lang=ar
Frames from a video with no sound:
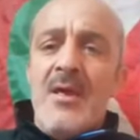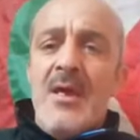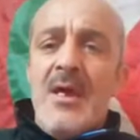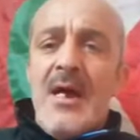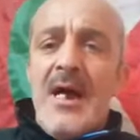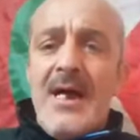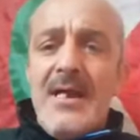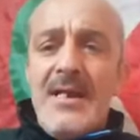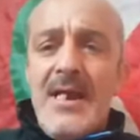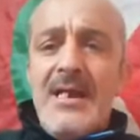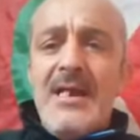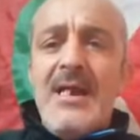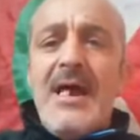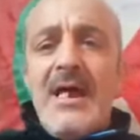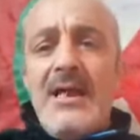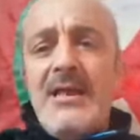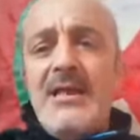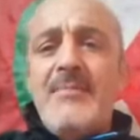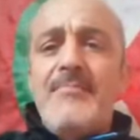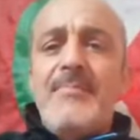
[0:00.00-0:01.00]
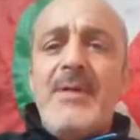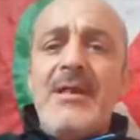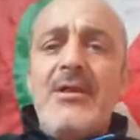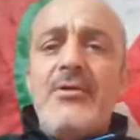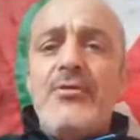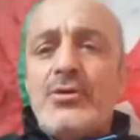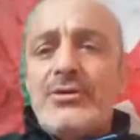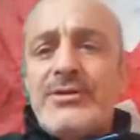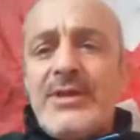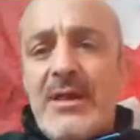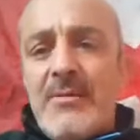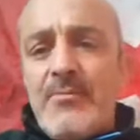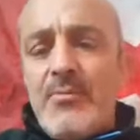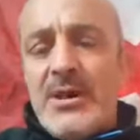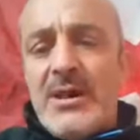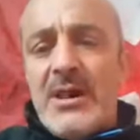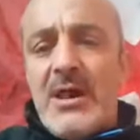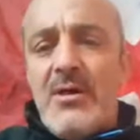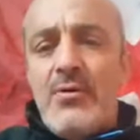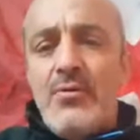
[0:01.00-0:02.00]
انا لا على بالي دوك الدراهم وين
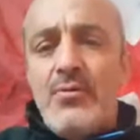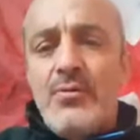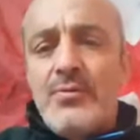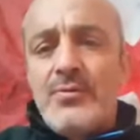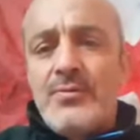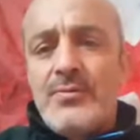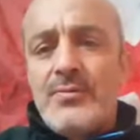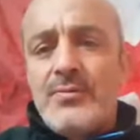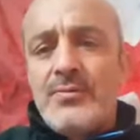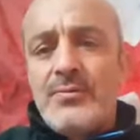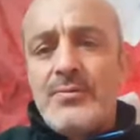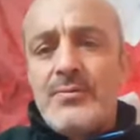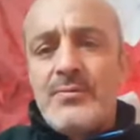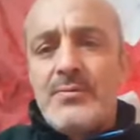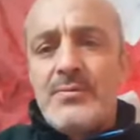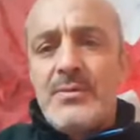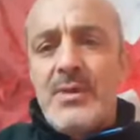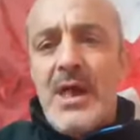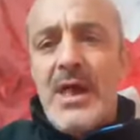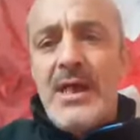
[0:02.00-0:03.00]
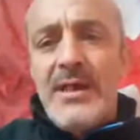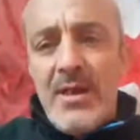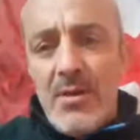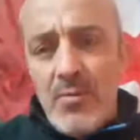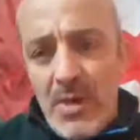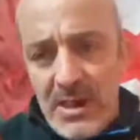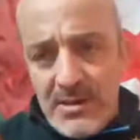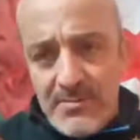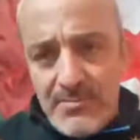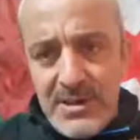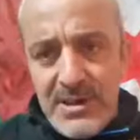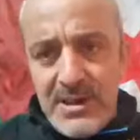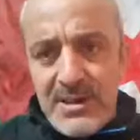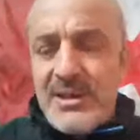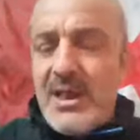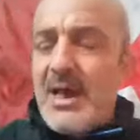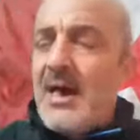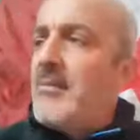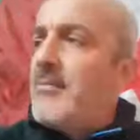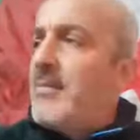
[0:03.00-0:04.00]
راحوا انا واحد من الناس
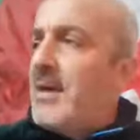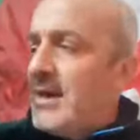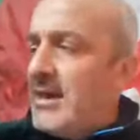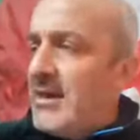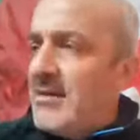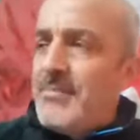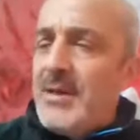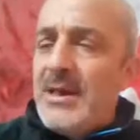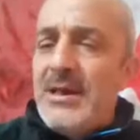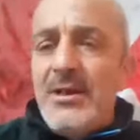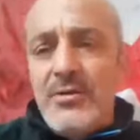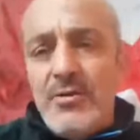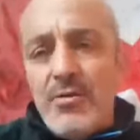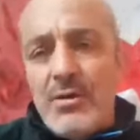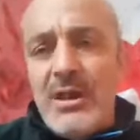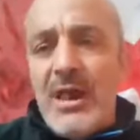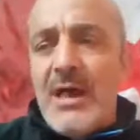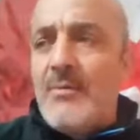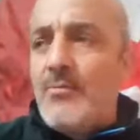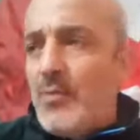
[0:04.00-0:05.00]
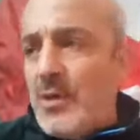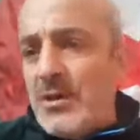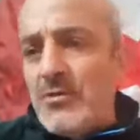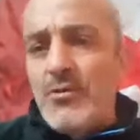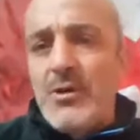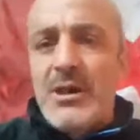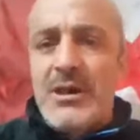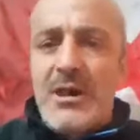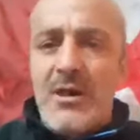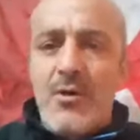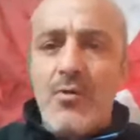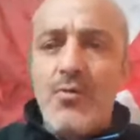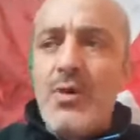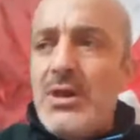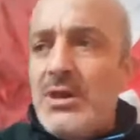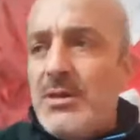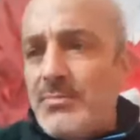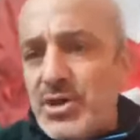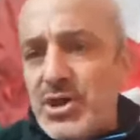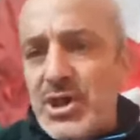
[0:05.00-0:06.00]
او ما على بالي دوك الاموال وين راحوا
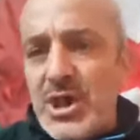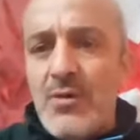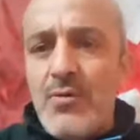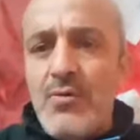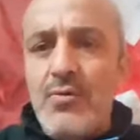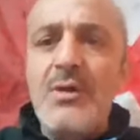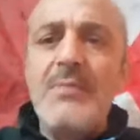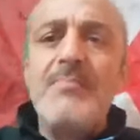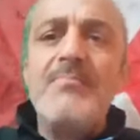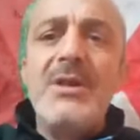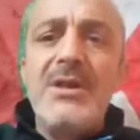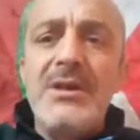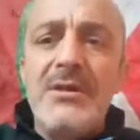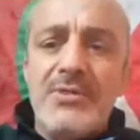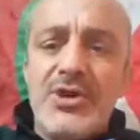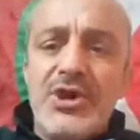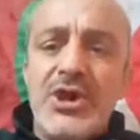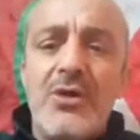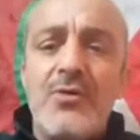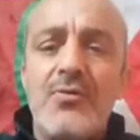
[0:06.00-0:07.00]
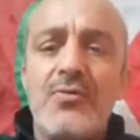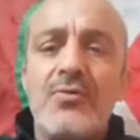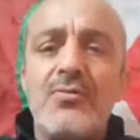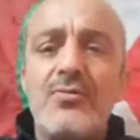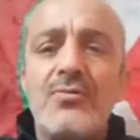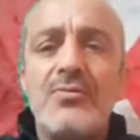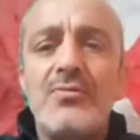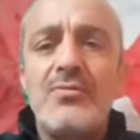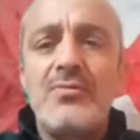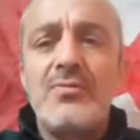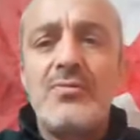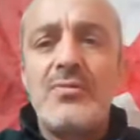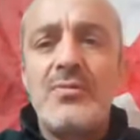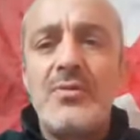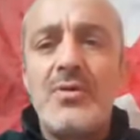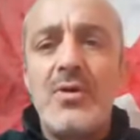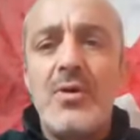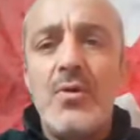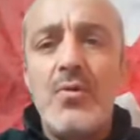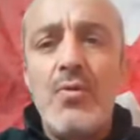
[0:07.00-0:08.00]
وين مشاو لمن مشاو
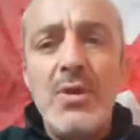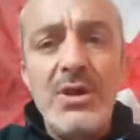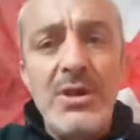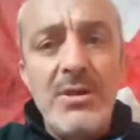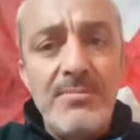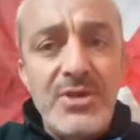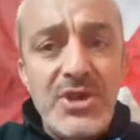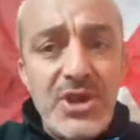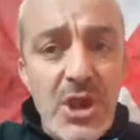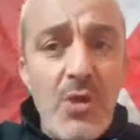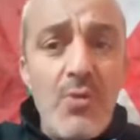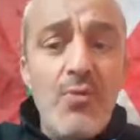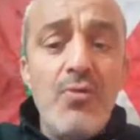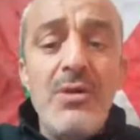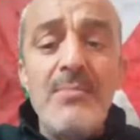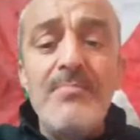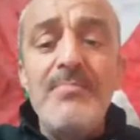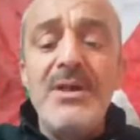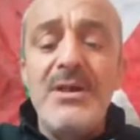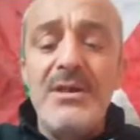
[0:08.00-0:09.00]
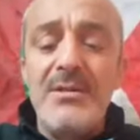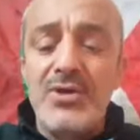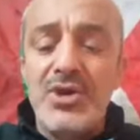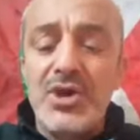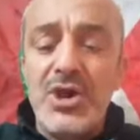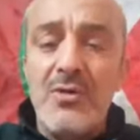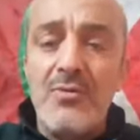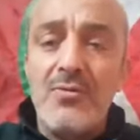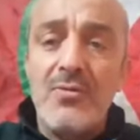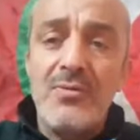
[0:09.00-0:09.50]
وين مشاو لمن مشاو